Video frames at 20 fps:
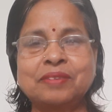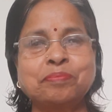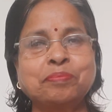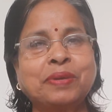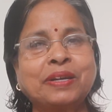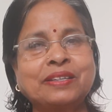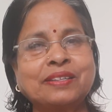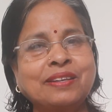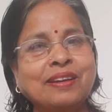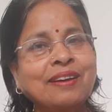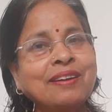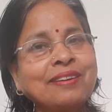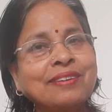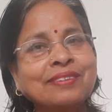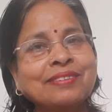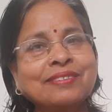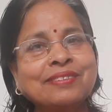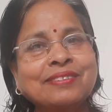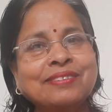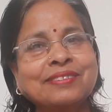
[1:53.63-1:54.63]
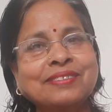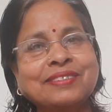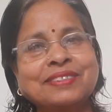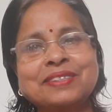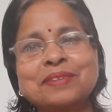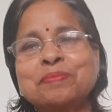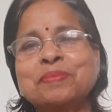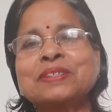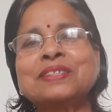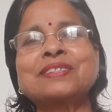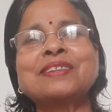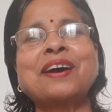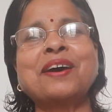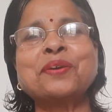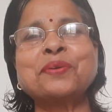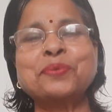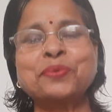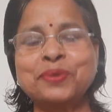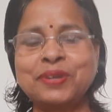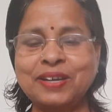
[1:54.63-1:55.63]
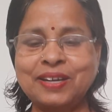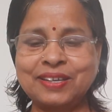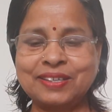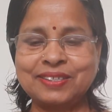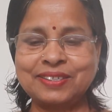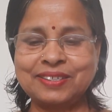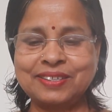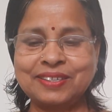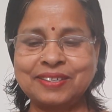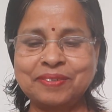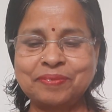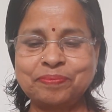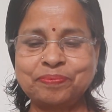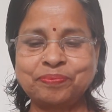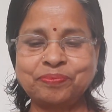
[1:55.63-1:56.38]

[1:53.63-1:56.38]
बेटियाँ समझदार होने लगी हैं